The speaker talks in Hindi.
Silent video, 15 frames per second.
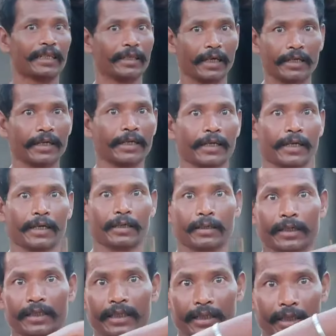था लेकिन इधर नहीं
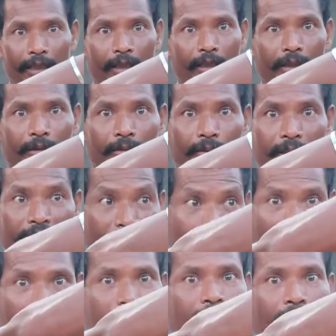आया नदी के
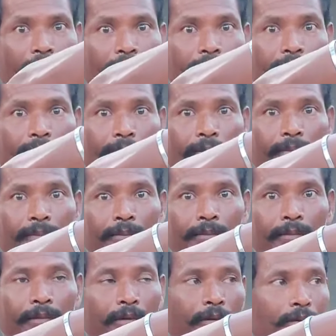इस पार था हाँ
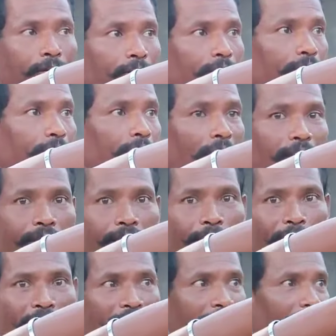वहाँ
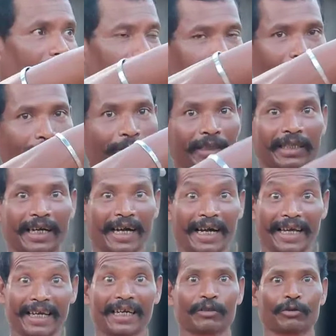से पता नहीं किधर तो
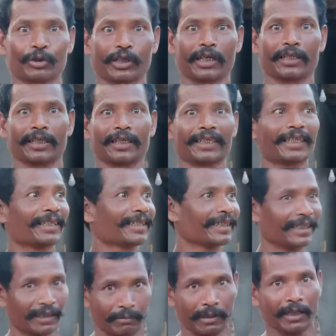आएगा सोच रहा था लेकिन
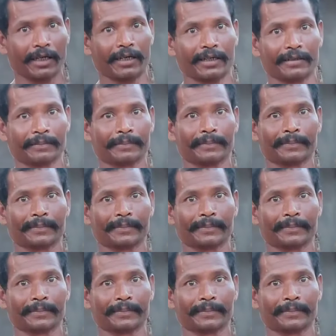किधर भागा